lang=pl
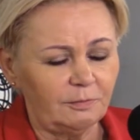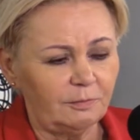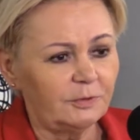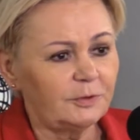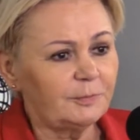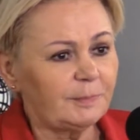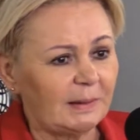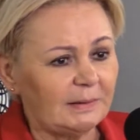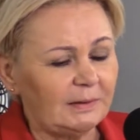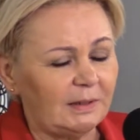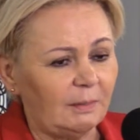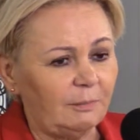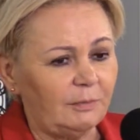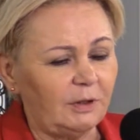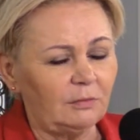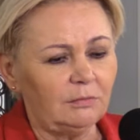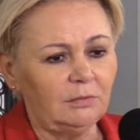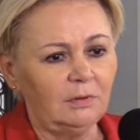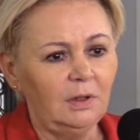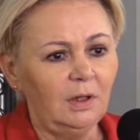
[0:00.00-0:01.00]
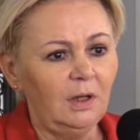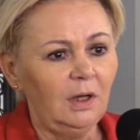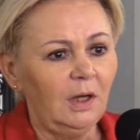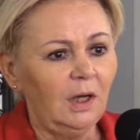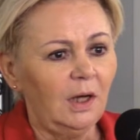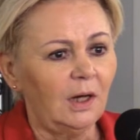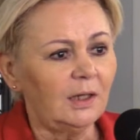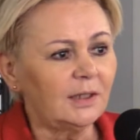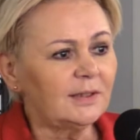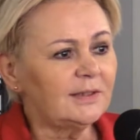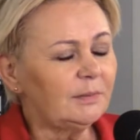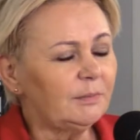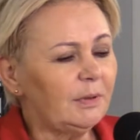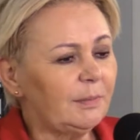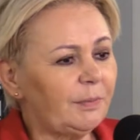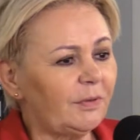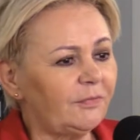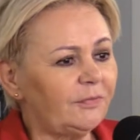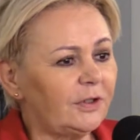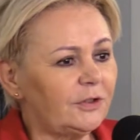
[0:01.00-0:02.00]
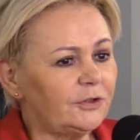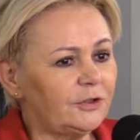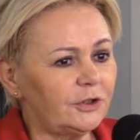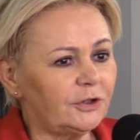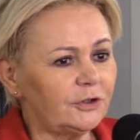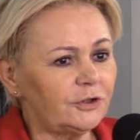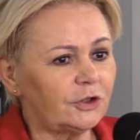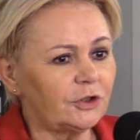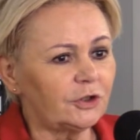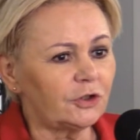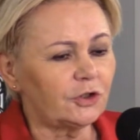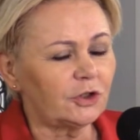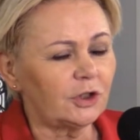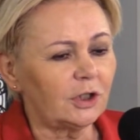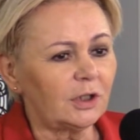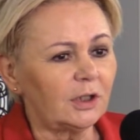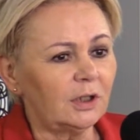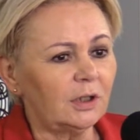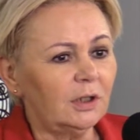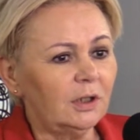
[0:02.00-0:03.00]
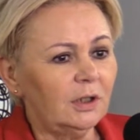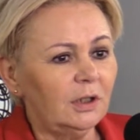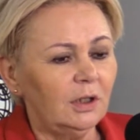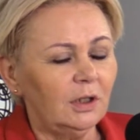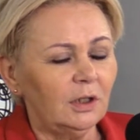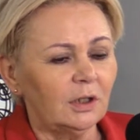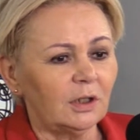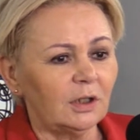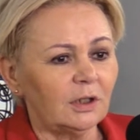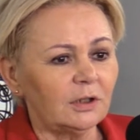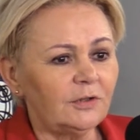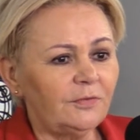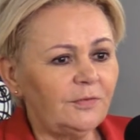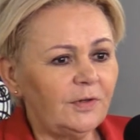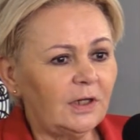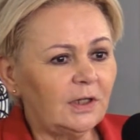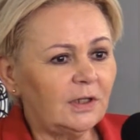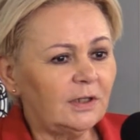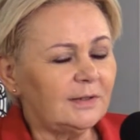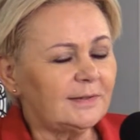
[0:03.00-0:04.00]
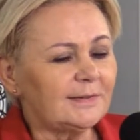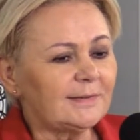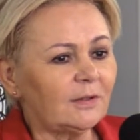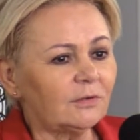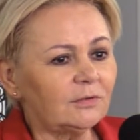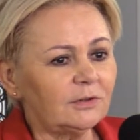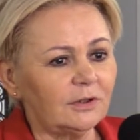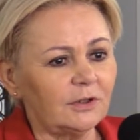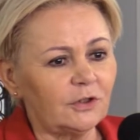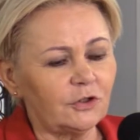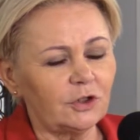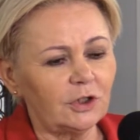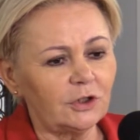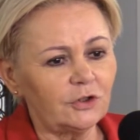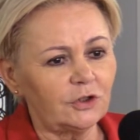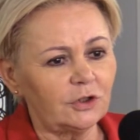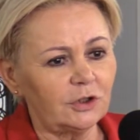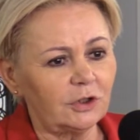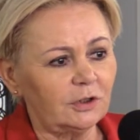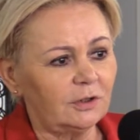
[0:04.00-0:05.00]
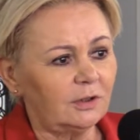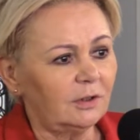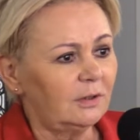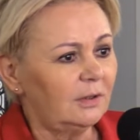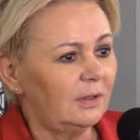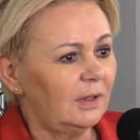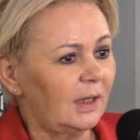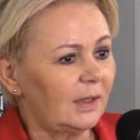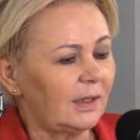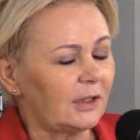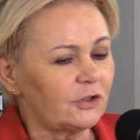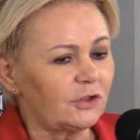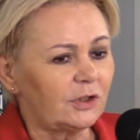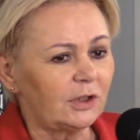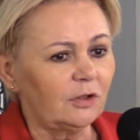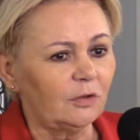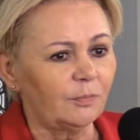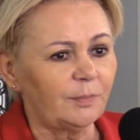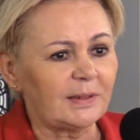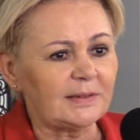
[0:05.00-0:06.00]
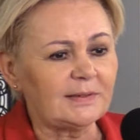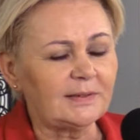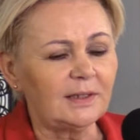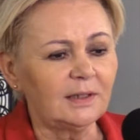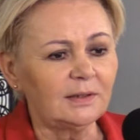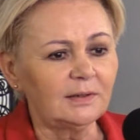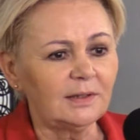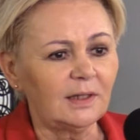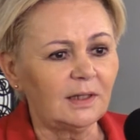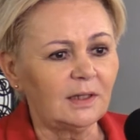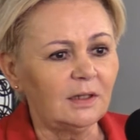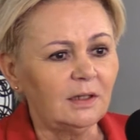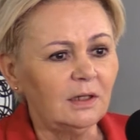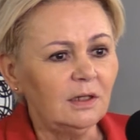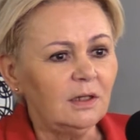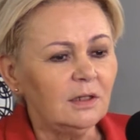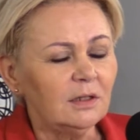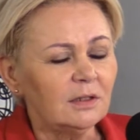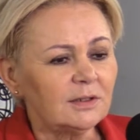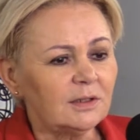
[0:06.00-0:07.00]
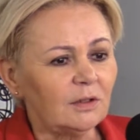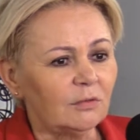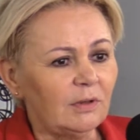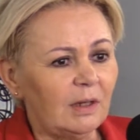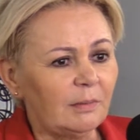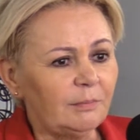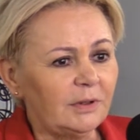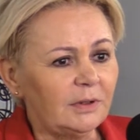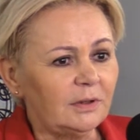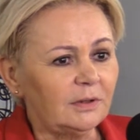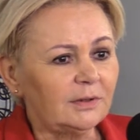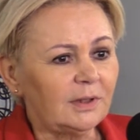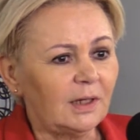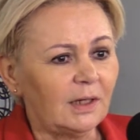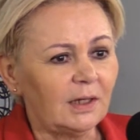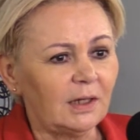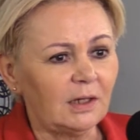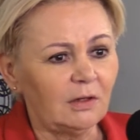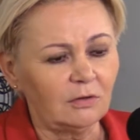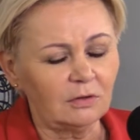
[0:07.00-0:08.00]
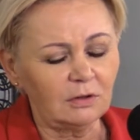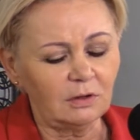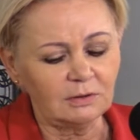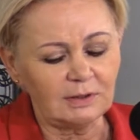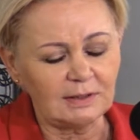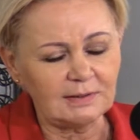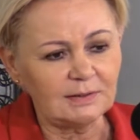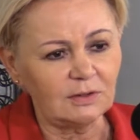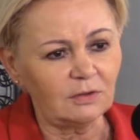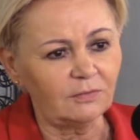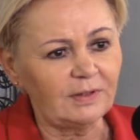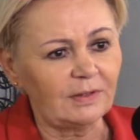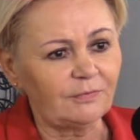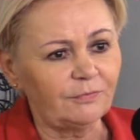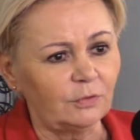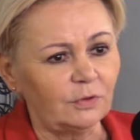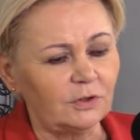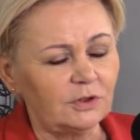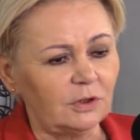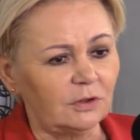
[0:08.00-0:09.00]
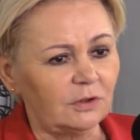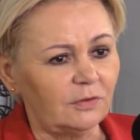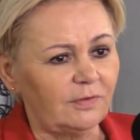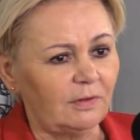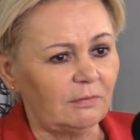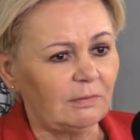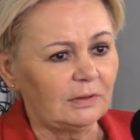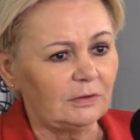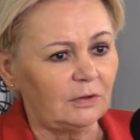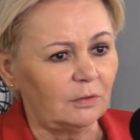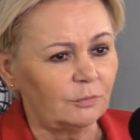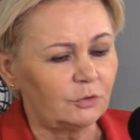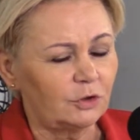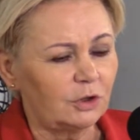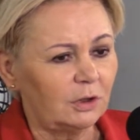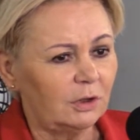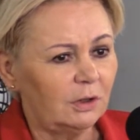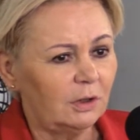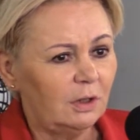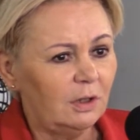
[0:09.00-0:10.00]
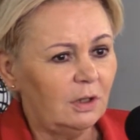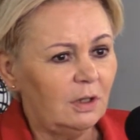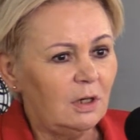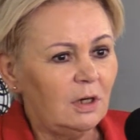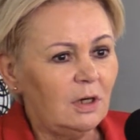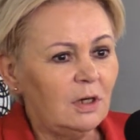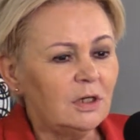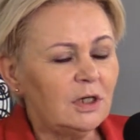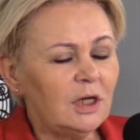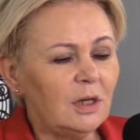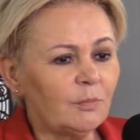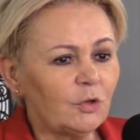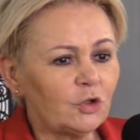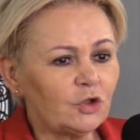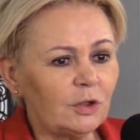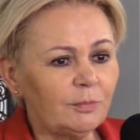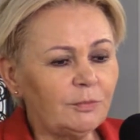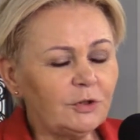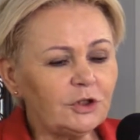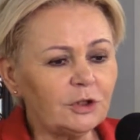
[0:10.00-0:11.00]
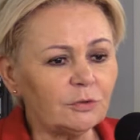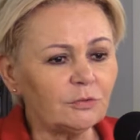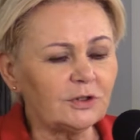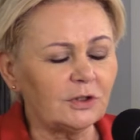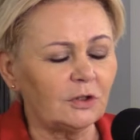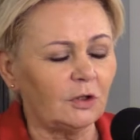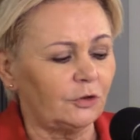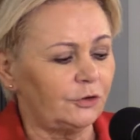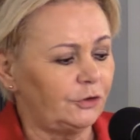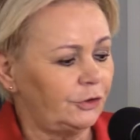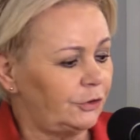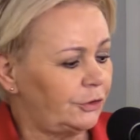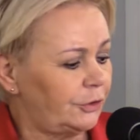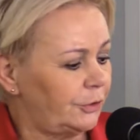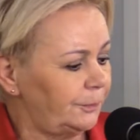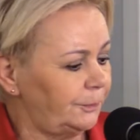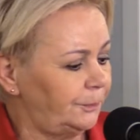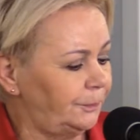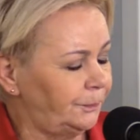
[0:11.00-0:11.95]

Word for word: e, z pandemią. Ale chcemy powiedzieć, że dwie istotne rzeczy dla każdego pacjenta są, aby ta ochrona zdrowia funkcjonowała dobrze. Nie możemy się zgodzić